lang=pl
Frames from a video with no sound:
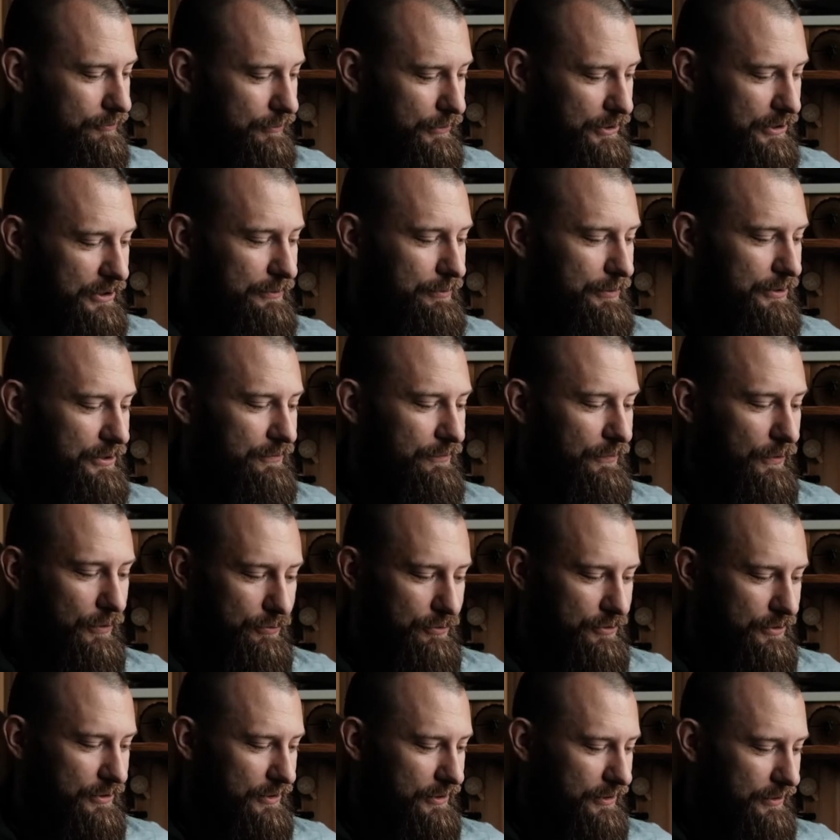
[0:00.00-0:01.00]
może być
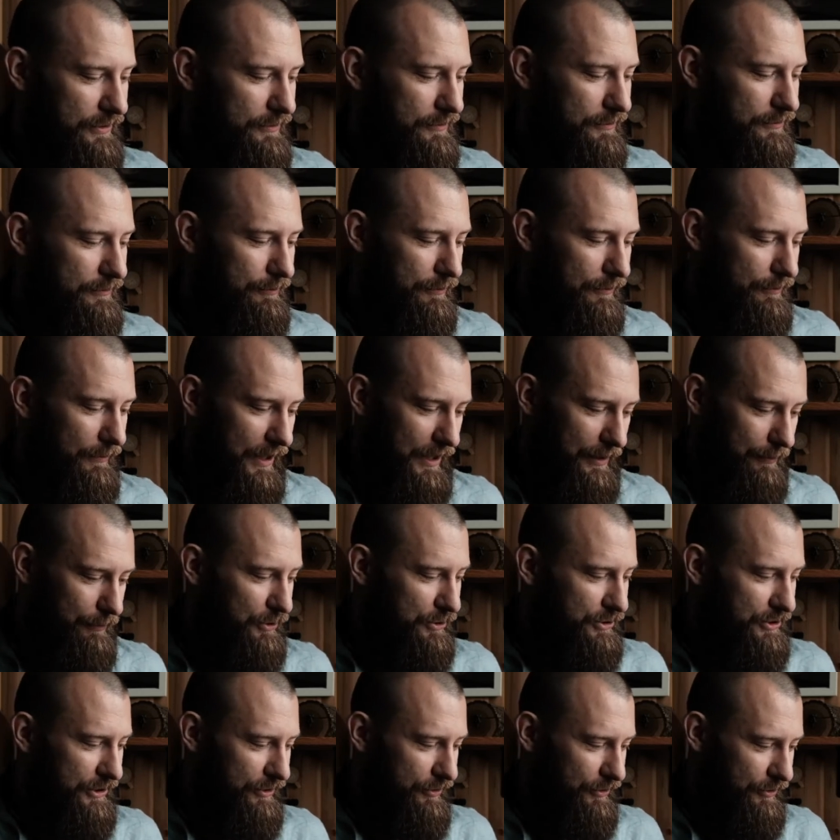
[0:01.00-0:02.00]
wąski albo
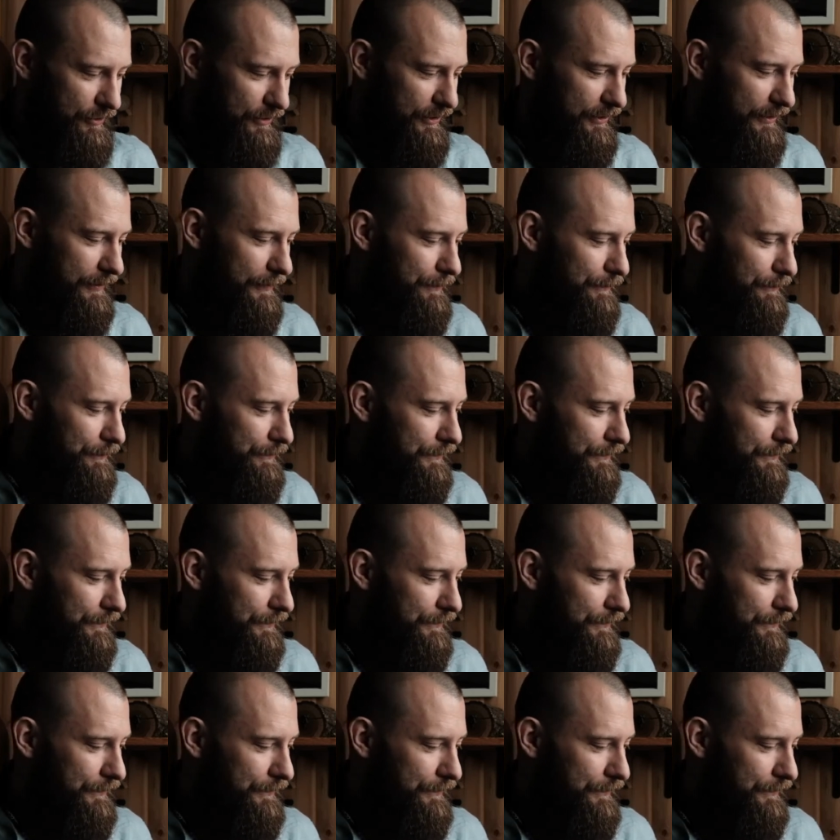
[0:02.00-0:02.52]
szeroki.